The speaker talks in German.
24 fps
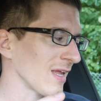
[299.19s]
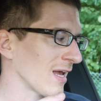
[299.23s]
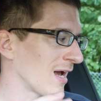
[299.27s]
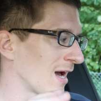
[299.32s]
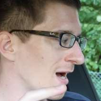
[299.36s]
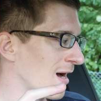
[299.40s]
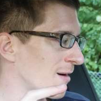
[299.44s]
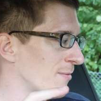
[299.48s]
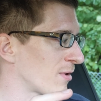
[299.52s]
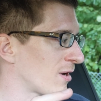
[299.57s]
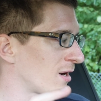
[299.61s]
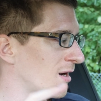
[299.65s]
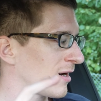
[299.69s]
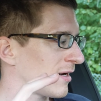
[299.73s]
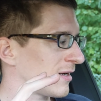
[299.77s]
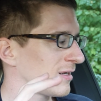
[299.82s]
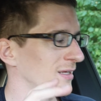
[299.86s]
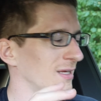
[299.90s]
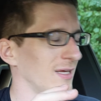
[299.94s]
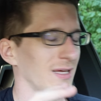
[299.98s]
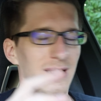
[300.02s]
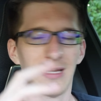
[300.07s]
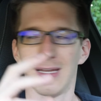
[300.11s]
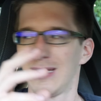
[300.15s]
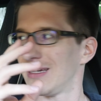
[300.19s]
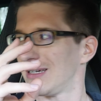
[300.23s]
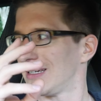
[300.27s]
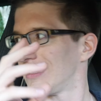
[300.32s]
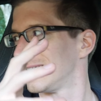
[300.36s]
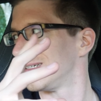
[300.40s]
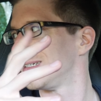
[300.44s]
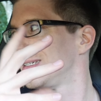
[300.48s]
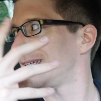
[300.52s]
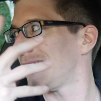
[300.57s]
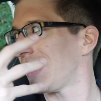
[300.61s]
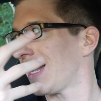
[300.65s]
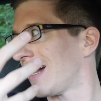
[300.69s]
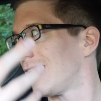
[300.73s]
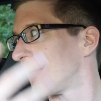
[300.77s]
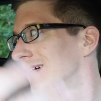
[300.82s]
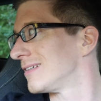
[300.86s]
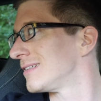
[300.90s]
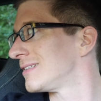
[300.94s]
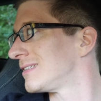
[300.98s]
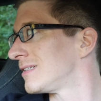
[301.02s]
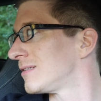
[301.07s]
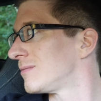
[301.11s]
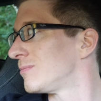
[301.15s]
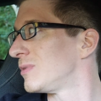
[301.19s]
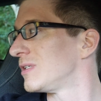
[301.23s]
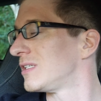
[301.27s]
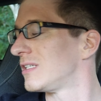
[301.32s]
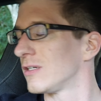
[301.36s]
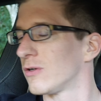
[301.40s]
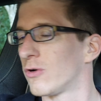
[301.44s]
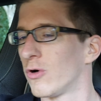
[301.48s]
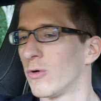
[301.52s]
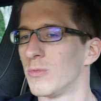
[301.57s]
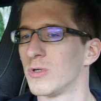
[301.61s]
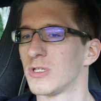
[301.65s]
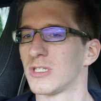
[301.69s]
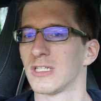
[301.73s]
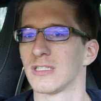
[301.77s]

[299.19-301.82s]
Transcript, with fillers: Aber ja, es ist ein bisschen komisch,